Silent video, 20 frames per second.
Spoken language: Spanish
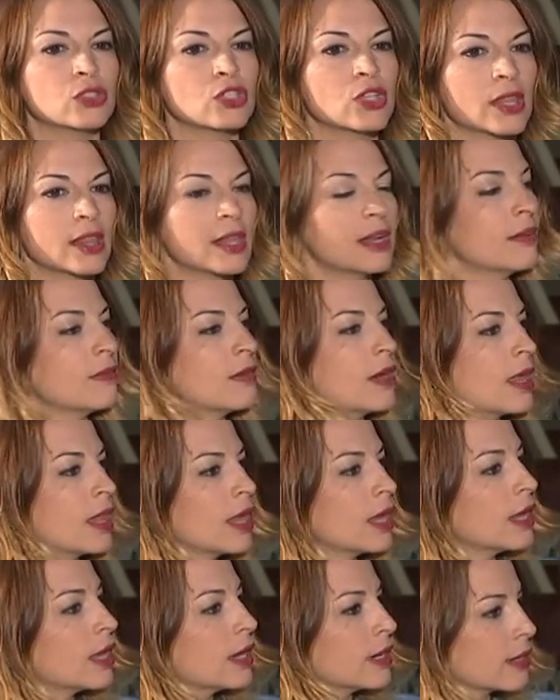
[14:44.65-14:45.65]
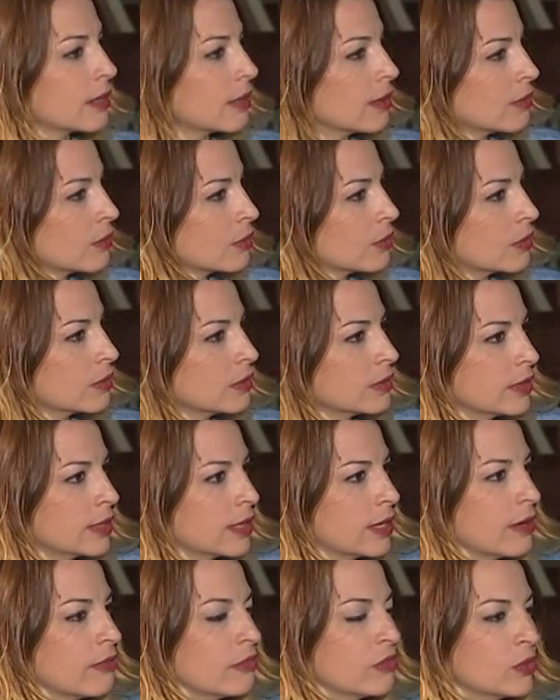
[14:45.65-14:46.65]
se celebrara alrededor
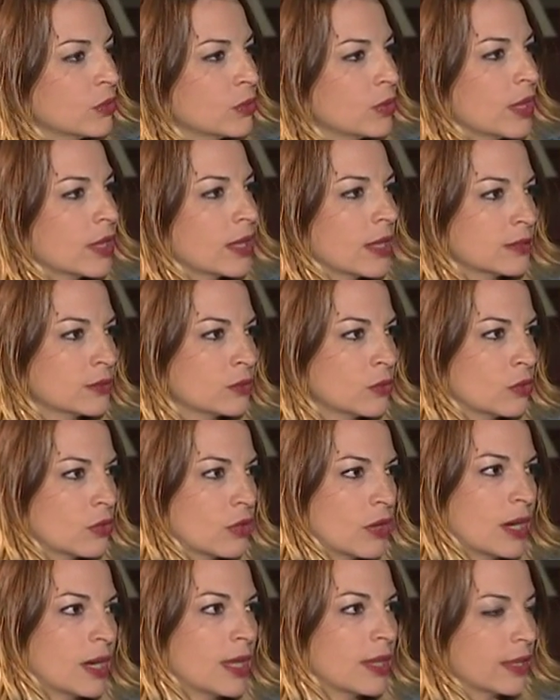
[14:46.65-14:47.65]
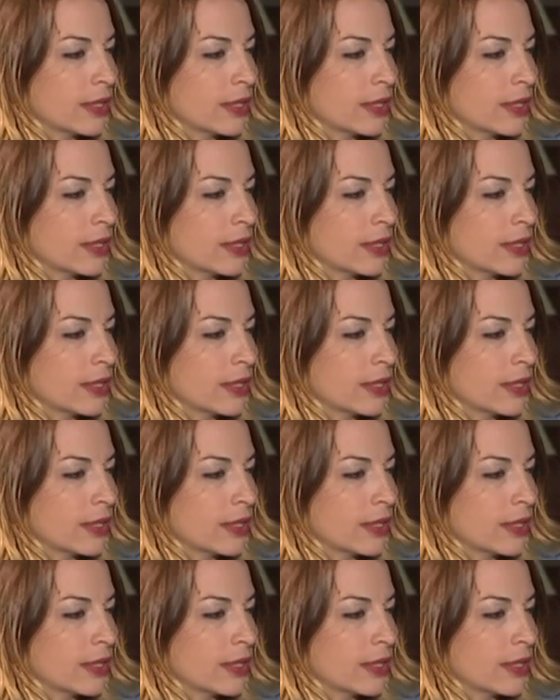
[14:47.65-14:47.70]
de la figura de Antonio Gala.